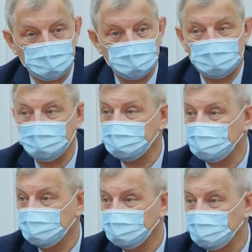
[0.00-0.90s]
какие то
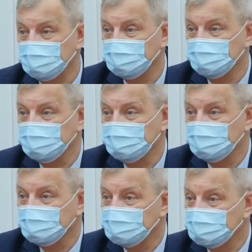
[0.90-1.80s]
контракты,
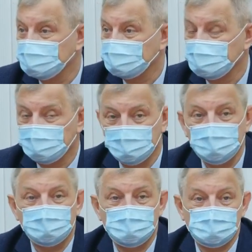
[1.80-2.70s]
вот, мы
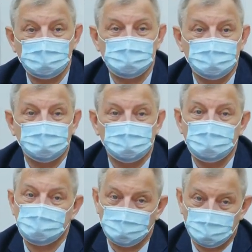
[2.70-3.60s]
вам ничего сделать
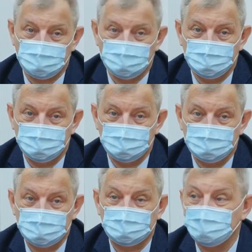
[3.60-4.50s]
не сможем.
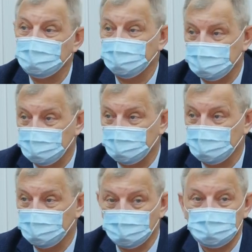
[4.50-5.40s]
Это только ноябрь.
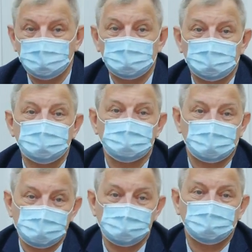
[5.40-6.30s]
Нужно было
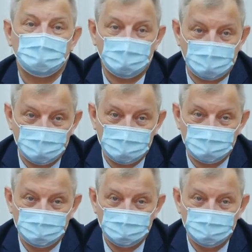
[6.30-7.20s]
заказывать
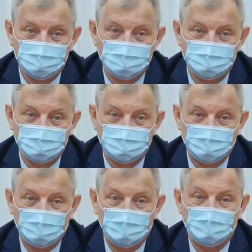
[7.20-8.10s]
раньше.
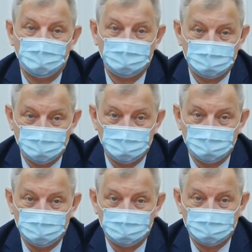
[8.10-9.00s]

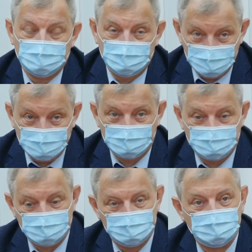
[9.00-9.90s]
Поэтому вот это
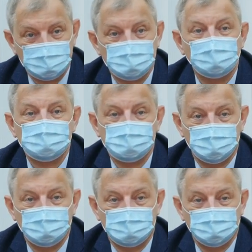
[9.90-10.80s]
ситуация
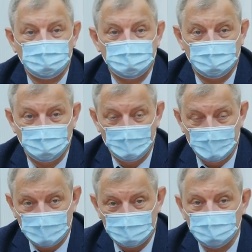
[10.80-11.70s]
сегодняшнего дня.
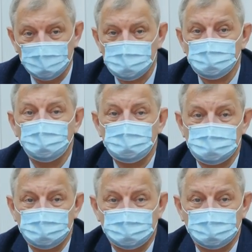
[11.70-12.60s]
Но и
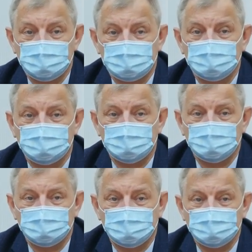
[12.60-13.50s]
стоимость этих
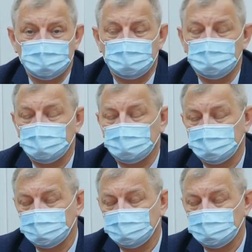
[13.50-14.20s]
э, игровых